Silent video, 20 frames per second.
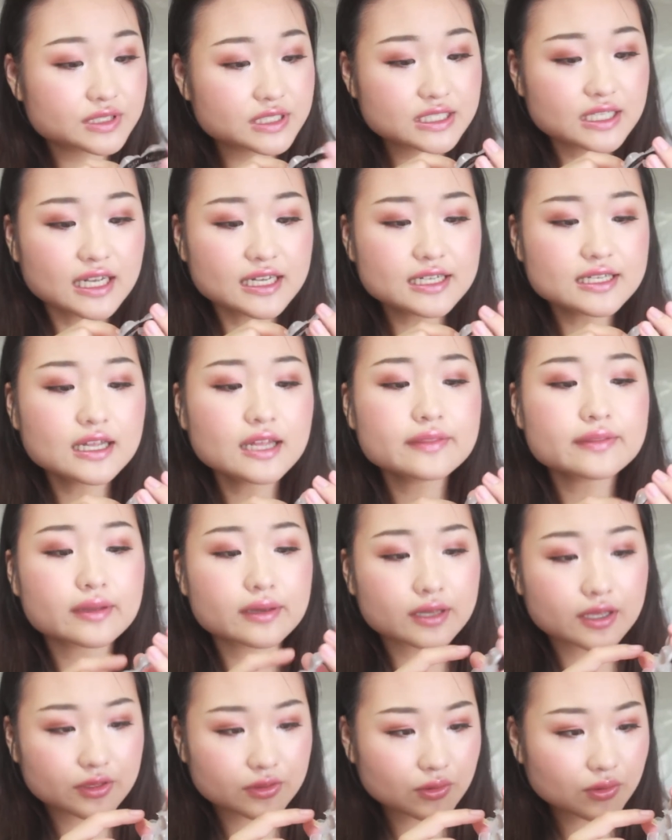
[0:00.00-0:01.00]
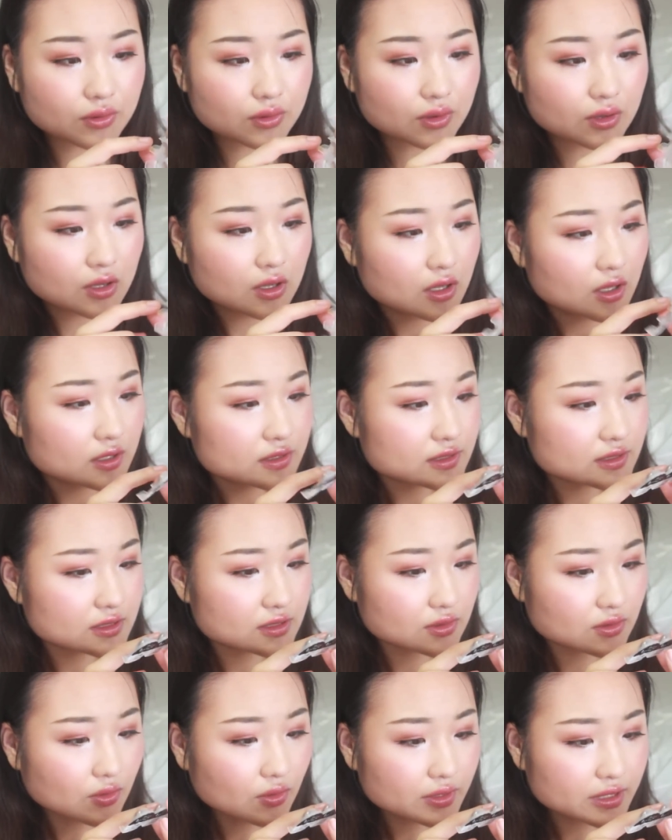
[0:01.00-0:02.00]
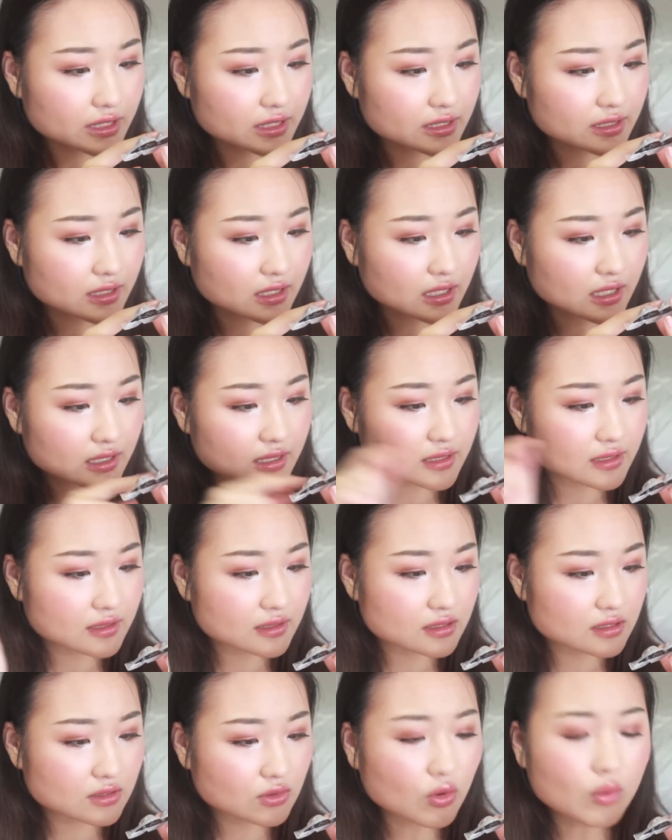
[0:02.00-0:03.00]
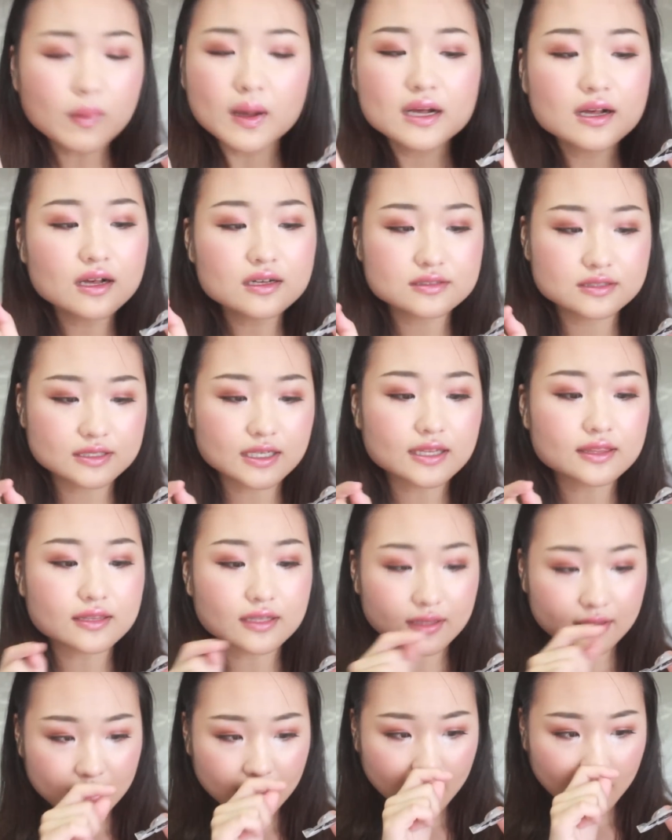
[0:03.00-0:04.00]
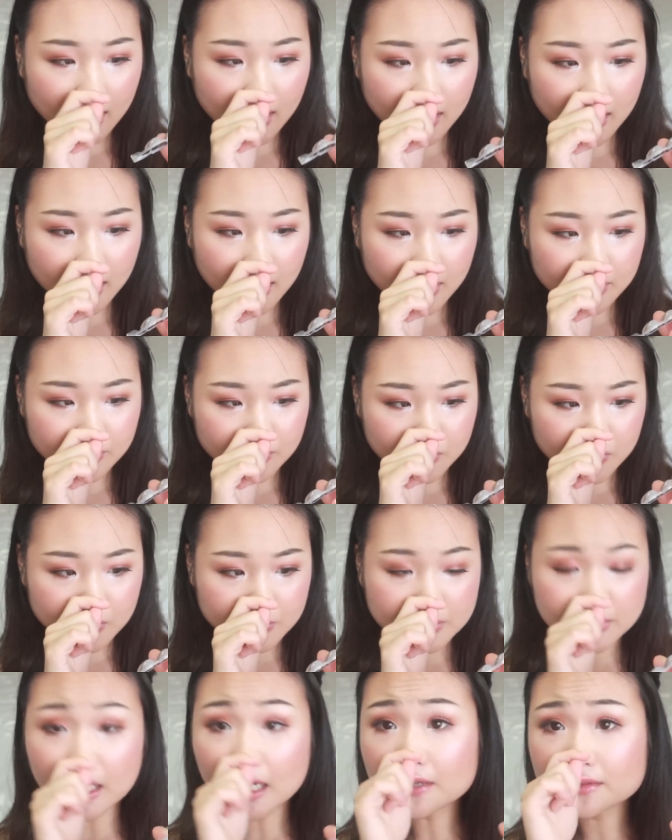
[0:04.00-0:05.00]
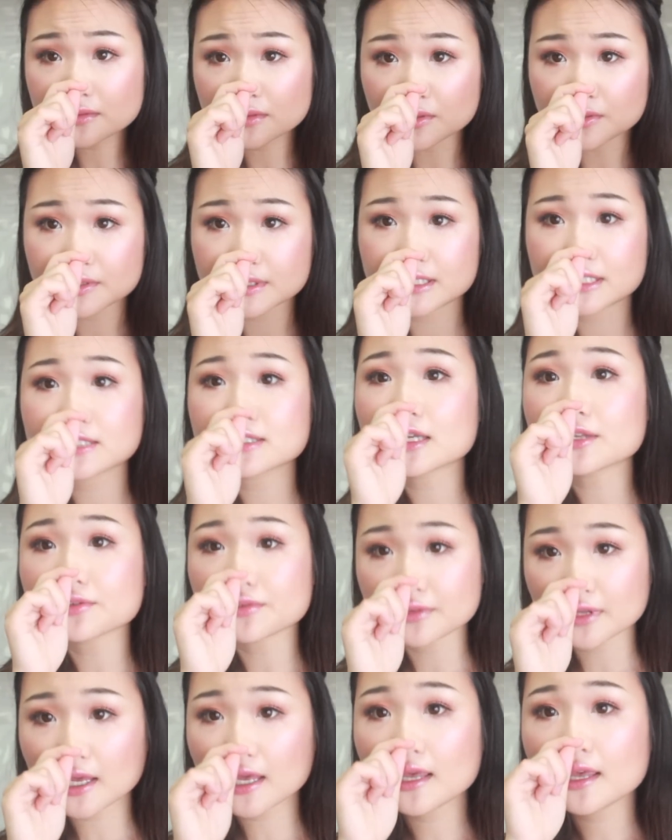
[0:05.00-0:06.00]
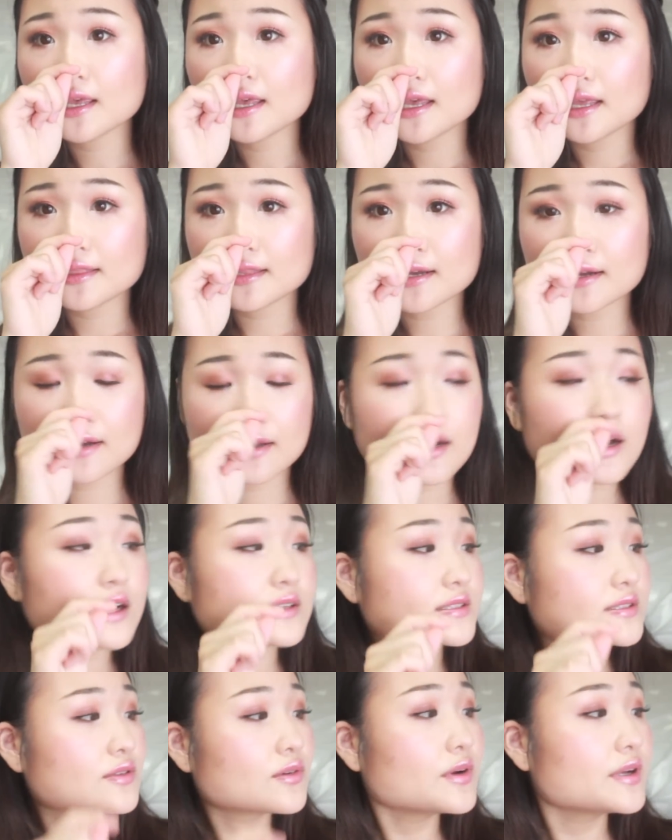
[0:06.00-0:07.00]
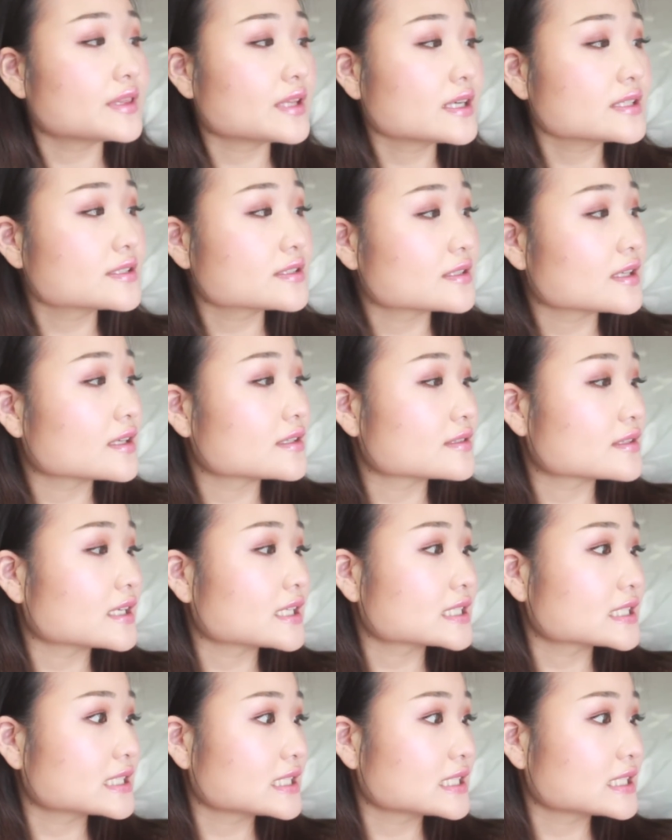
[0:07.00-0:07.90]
縁やりなんだけどすごいなんか細かくなっててあのブラウンの縁なのねだからすごいナチュラルだ